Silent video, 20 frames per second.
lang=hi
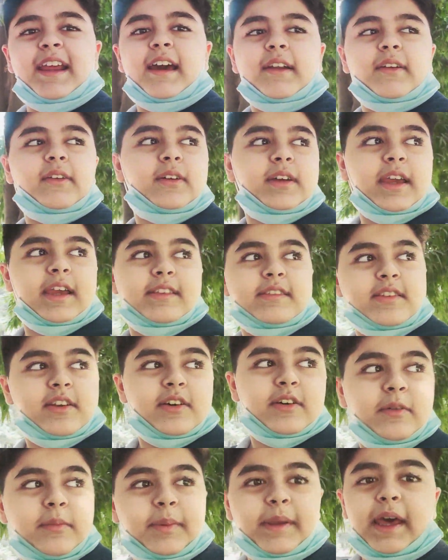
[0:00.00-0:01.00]
यारो कैसे
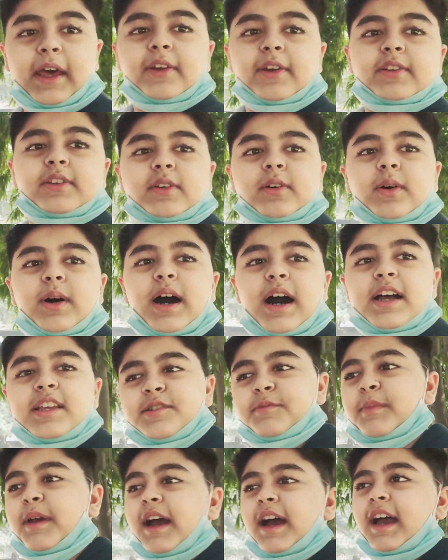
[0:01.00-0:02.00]
हो प्यारो तो आज
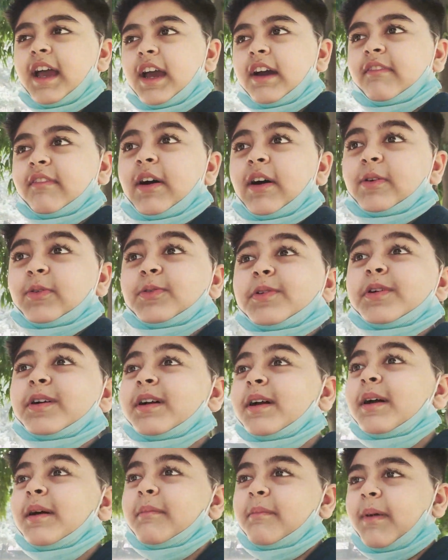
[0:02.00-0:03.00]
मैं आया हुआ हूँ
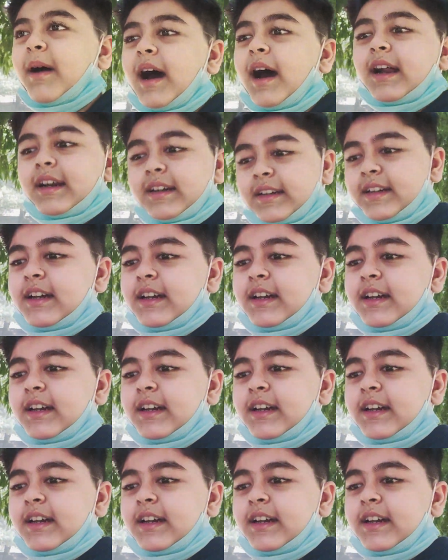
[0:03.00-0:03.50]
बाहर